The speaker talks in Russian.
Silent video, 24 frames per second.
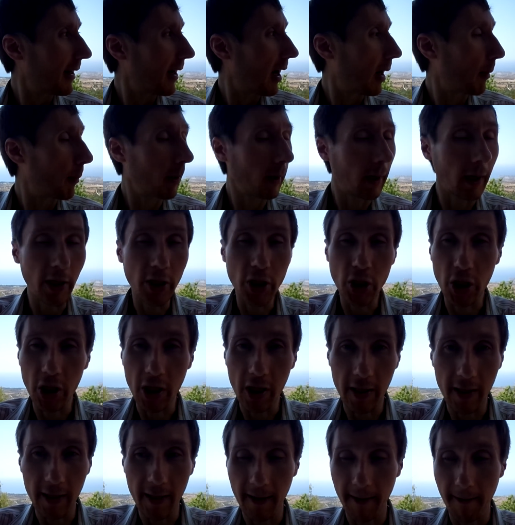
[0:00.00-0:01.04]

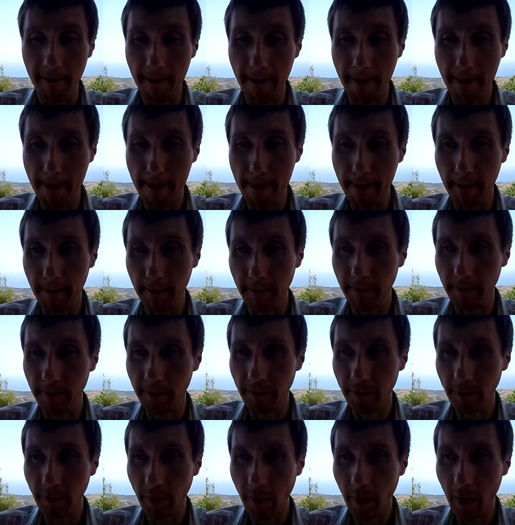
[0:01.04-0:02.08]
обогащения.
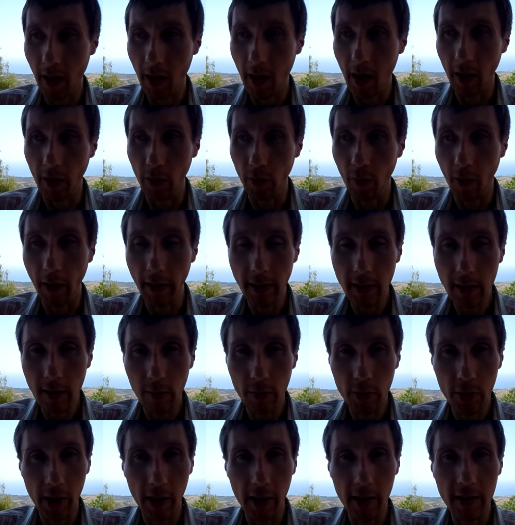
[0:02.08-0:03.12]
Но они
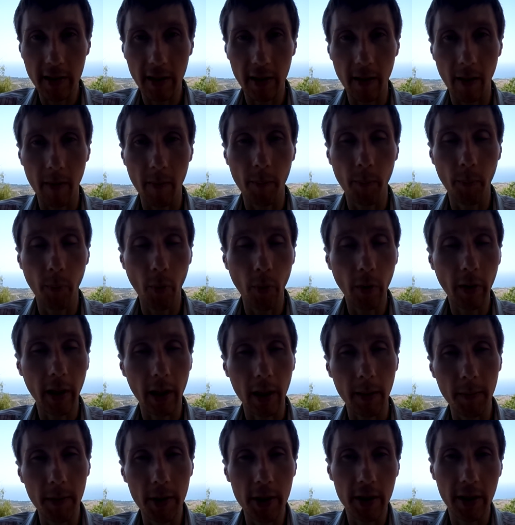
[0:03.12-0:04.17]
случаются по
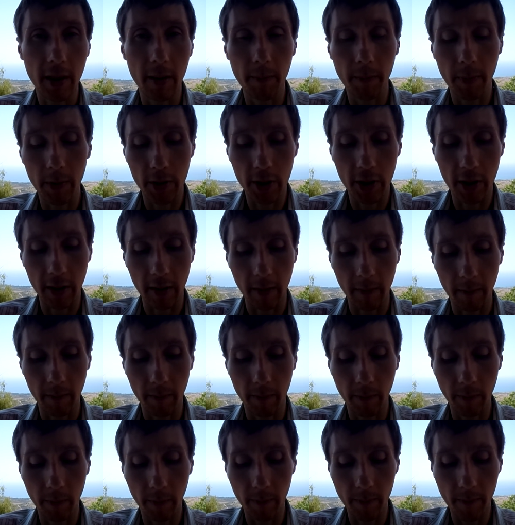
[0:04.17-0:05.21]
кармическим причинам
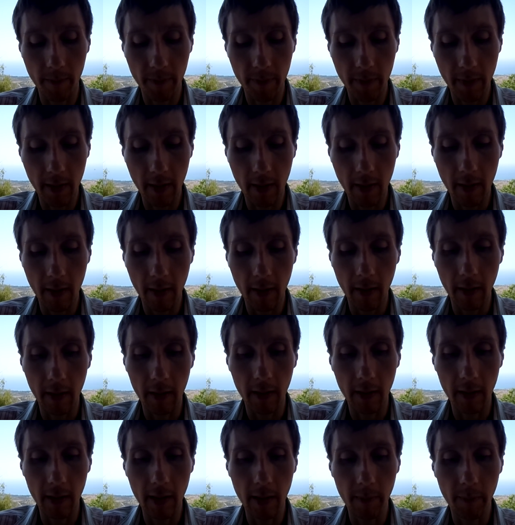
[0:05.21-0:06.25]

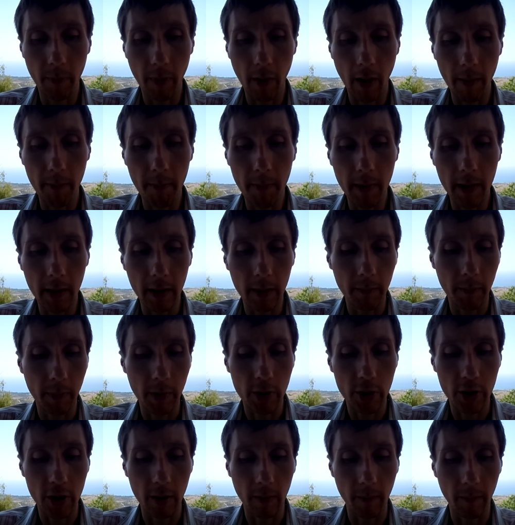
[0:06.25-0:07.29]
или по обменным
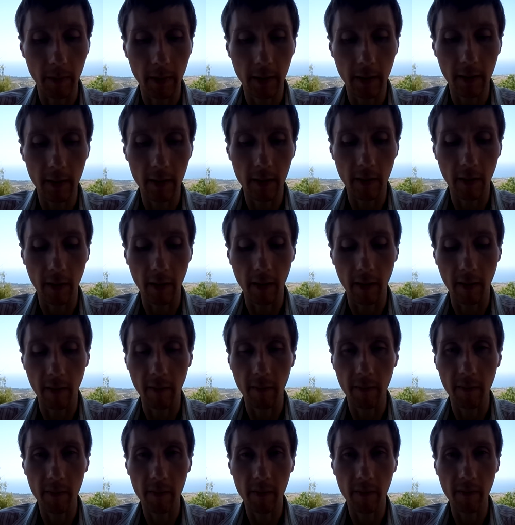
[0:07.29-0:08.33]
причинам. А
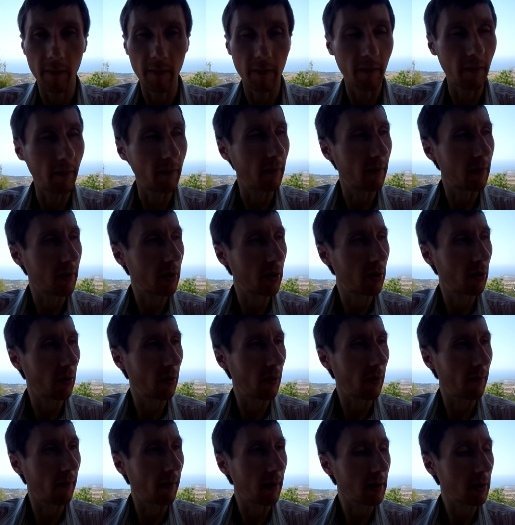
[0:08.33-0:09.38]

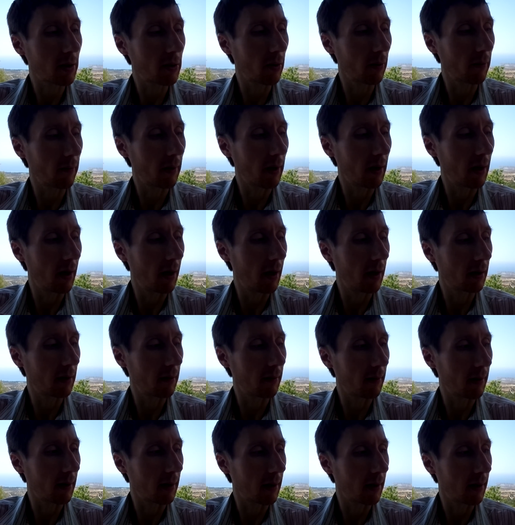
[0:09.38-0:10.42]
что в основе
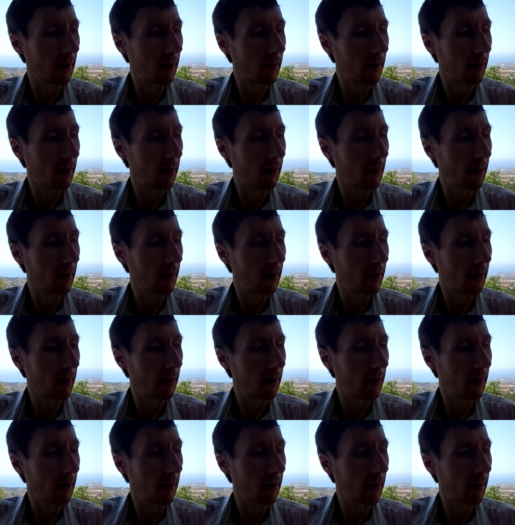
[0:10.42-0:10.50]
этого